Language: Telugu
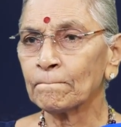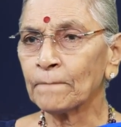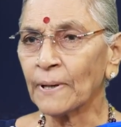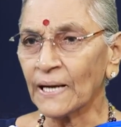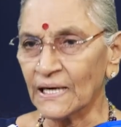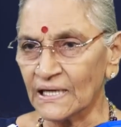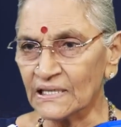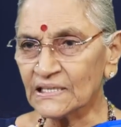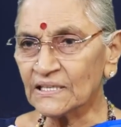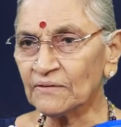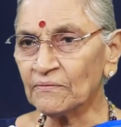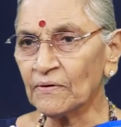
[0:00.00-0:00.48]

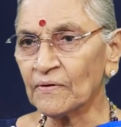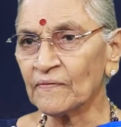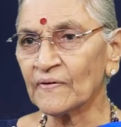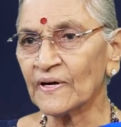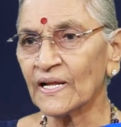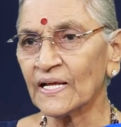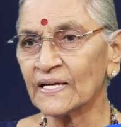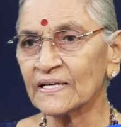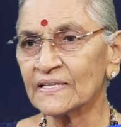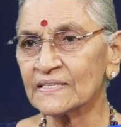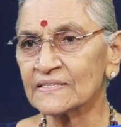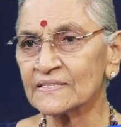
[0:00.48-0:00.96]
ఫలితం
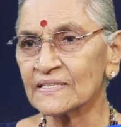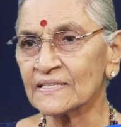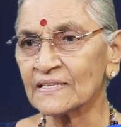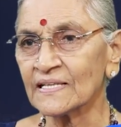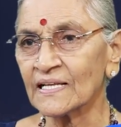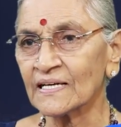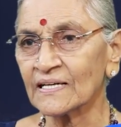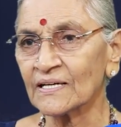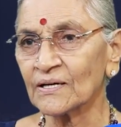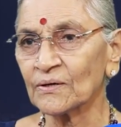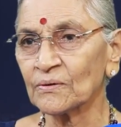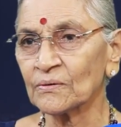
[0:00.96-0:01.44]
ఇవ్వడానికి
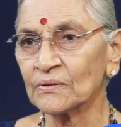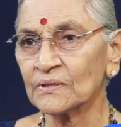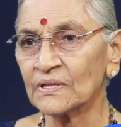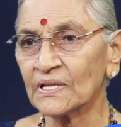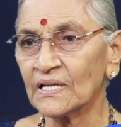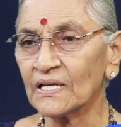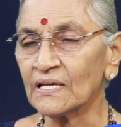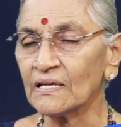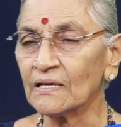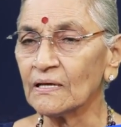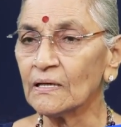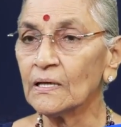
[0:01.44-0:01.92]
సిద్ధంగా
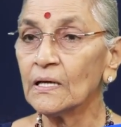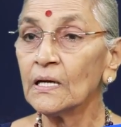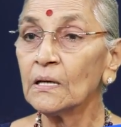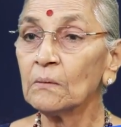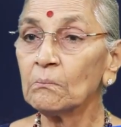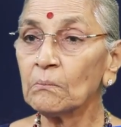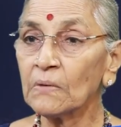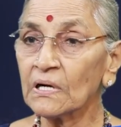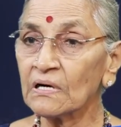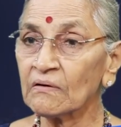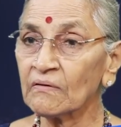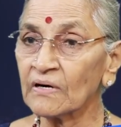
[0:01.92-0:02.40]
ఉంది
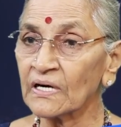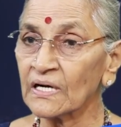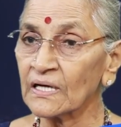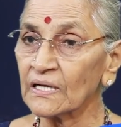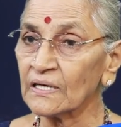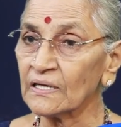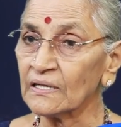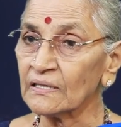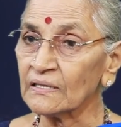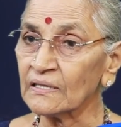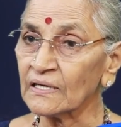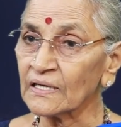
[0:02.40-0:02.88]
మనం
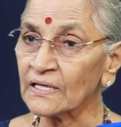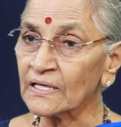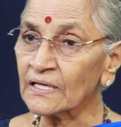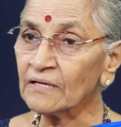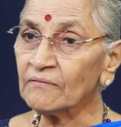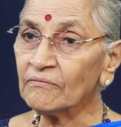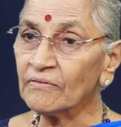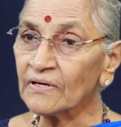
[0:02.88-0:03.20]
అడగలేదు గనక